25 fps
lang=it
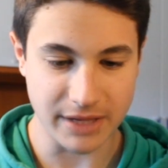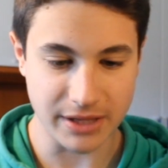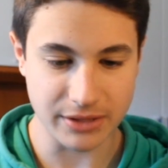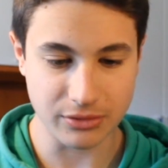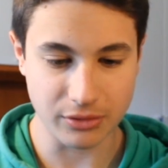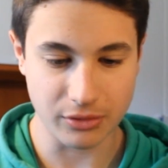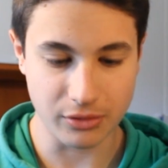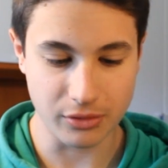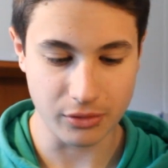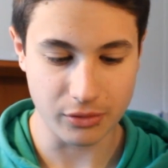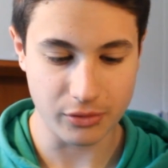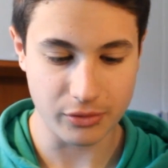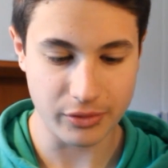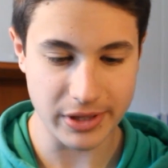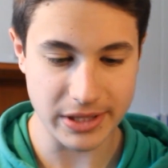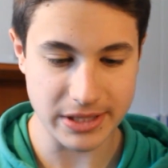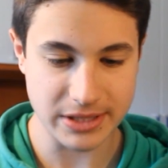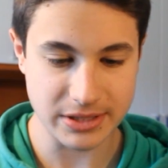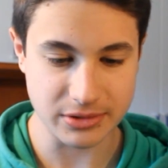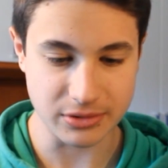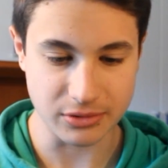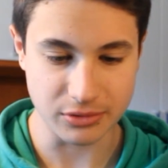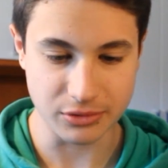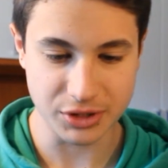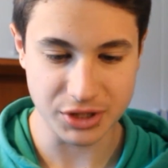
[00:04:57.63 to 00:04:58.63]
vado con
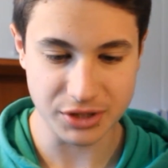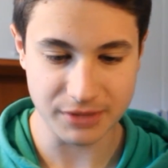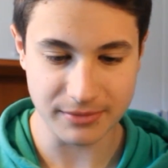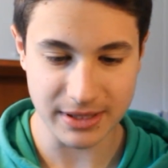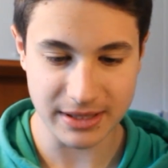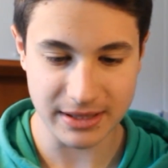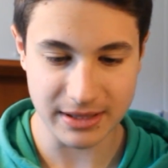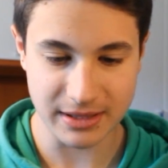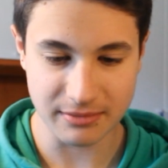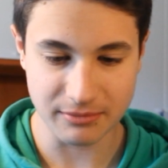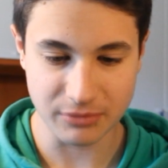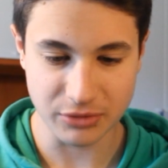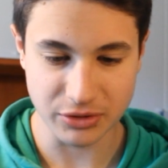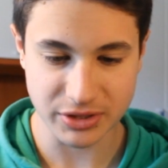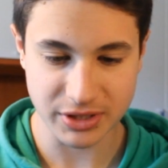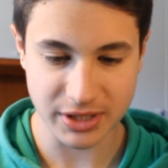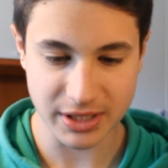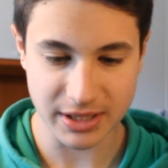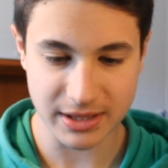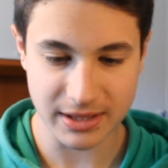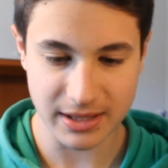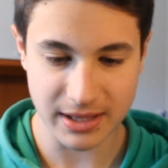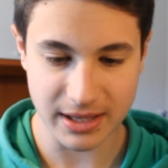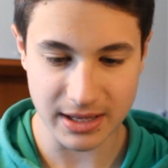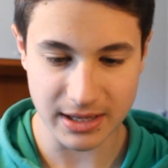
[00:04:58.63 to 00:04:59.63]
questo, lui ci mette il
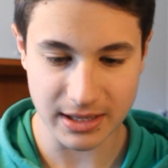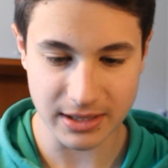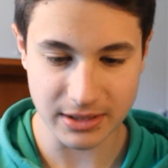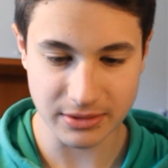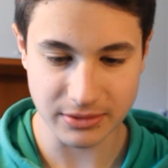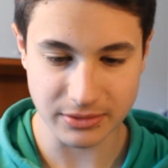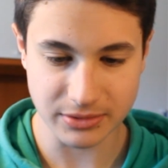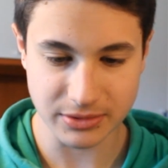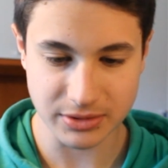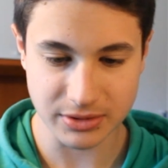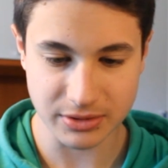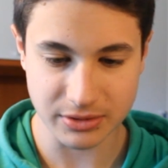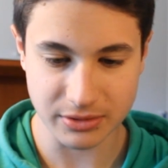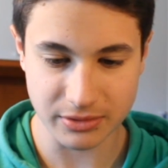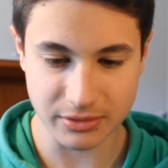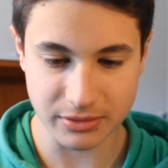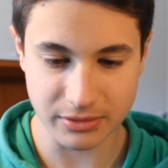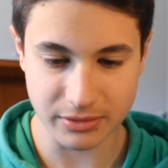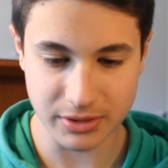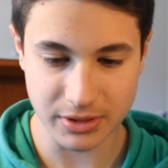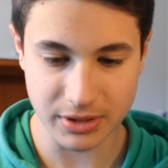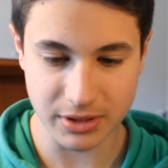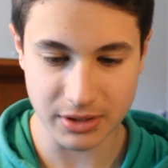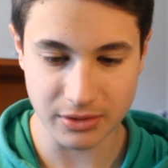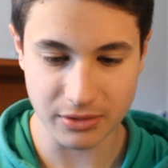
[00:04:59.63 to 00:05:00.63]
moschettiere, il
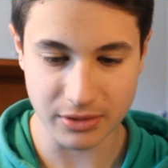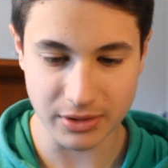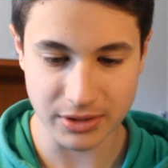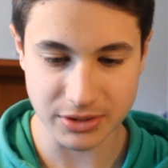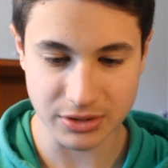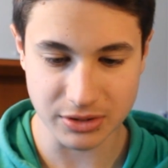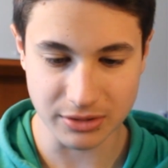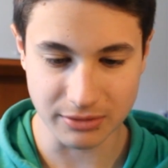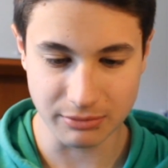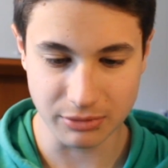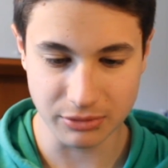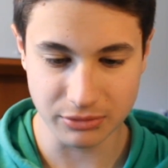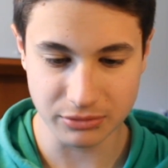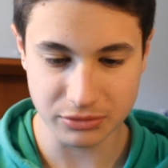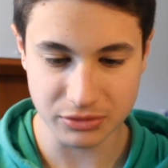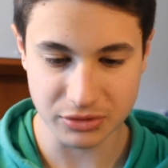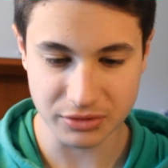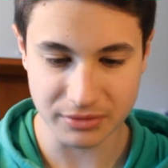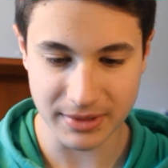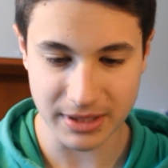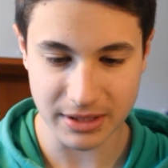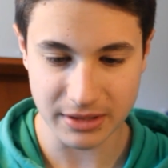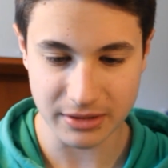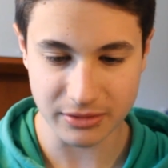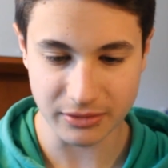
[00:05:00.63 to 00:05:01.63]
nostro... io a sto
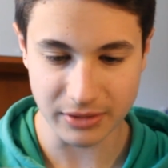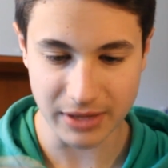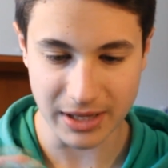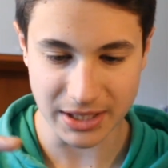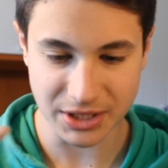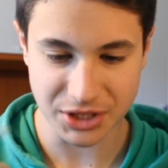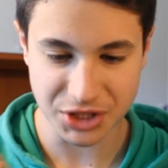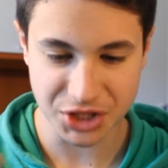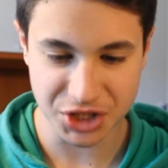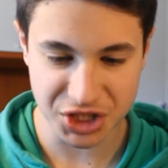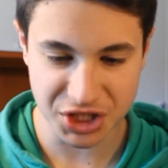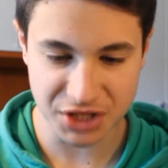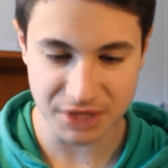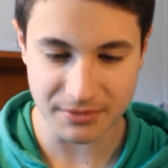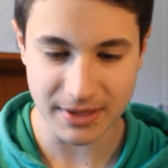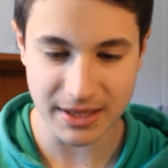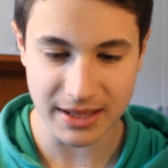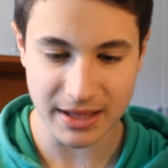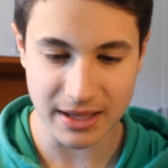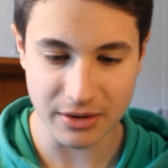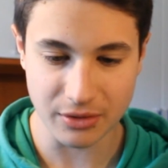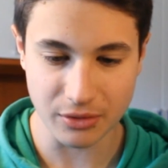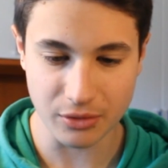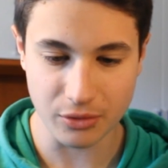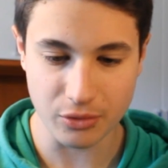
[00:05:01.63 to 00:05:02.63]
punto metto la
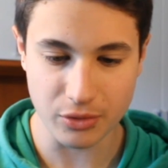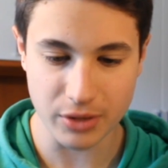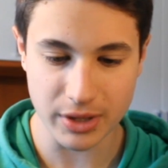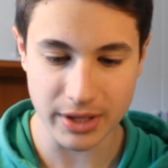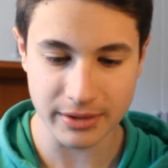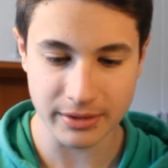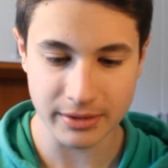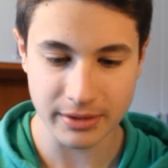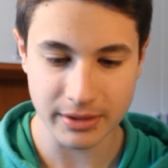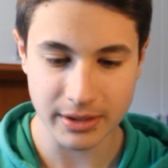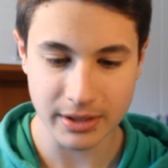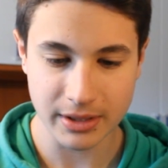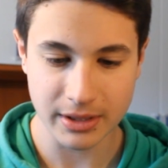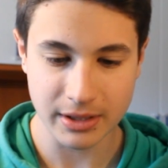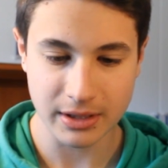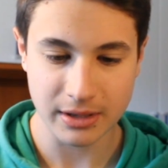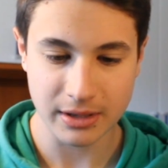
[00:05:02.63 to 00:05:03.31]
cimitero qui,